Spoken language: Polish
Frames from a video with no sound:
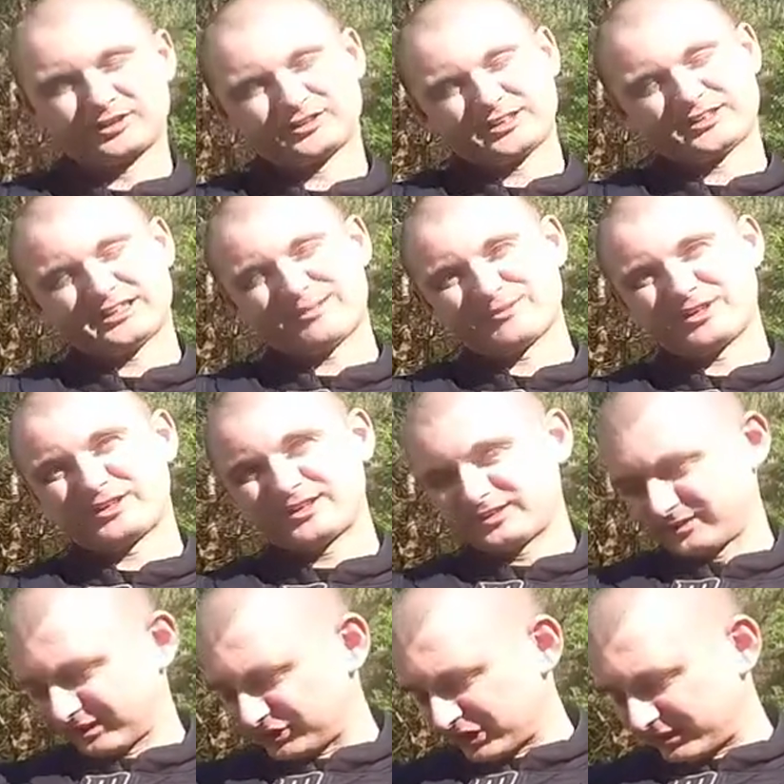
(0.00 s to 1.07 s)
te, dla mnie ten,
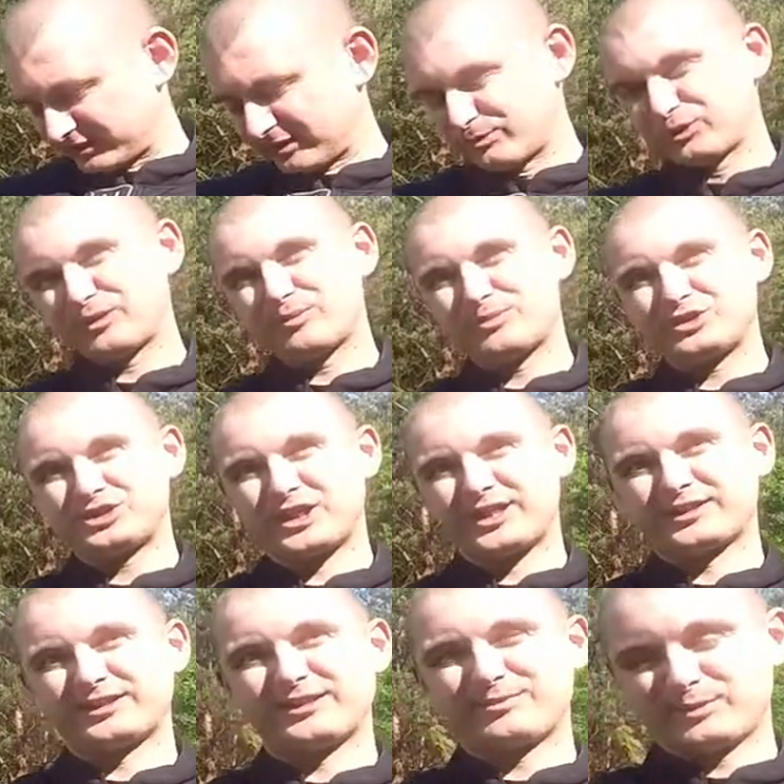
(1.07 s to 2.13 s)
ta siatka mogłaby być
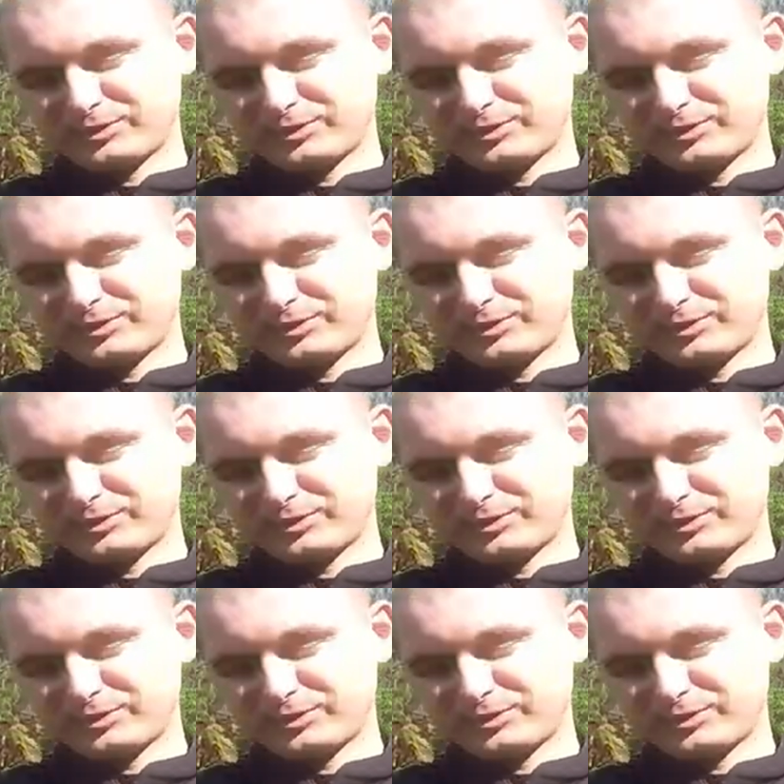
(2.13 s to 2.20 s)
czarna, lepiej